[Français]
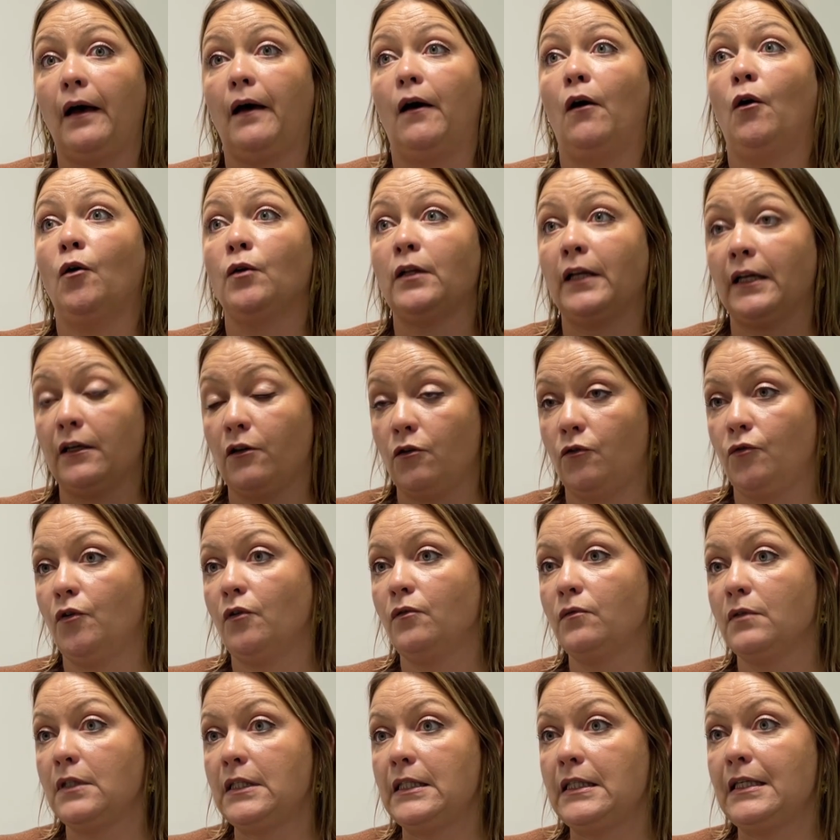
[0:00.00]
en
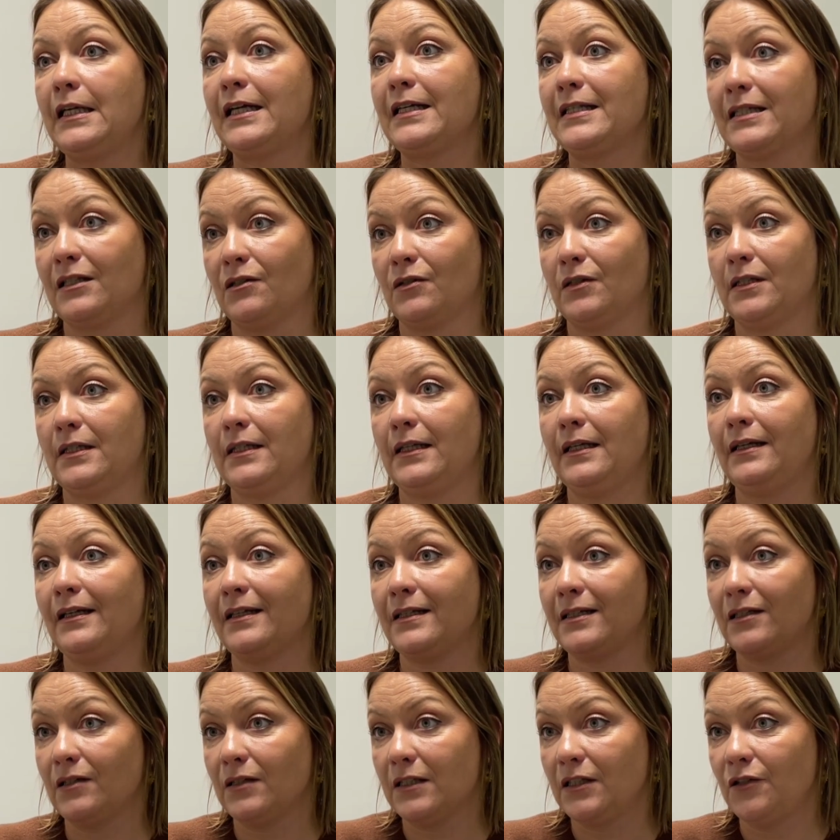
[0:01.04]
incluant aussi la santé,
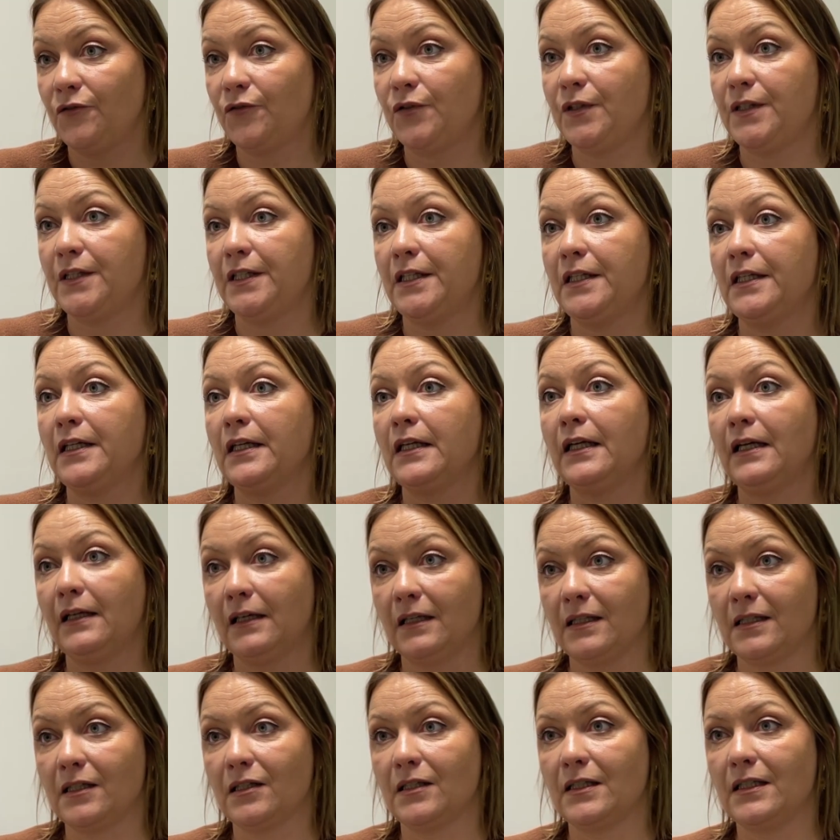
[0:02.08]
la santé physique et
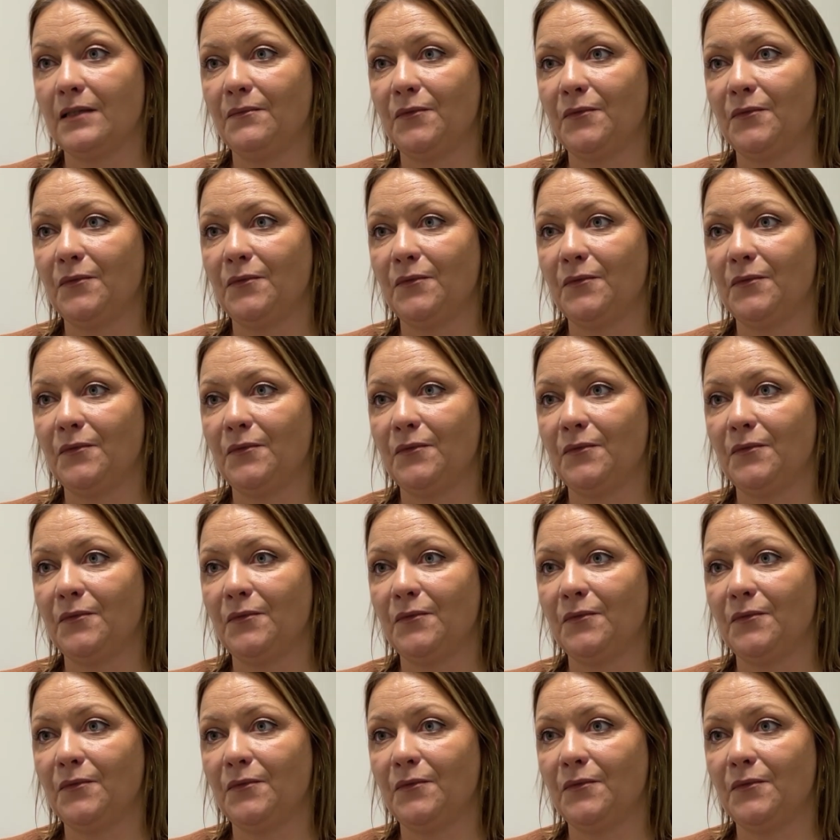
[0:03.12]
la santé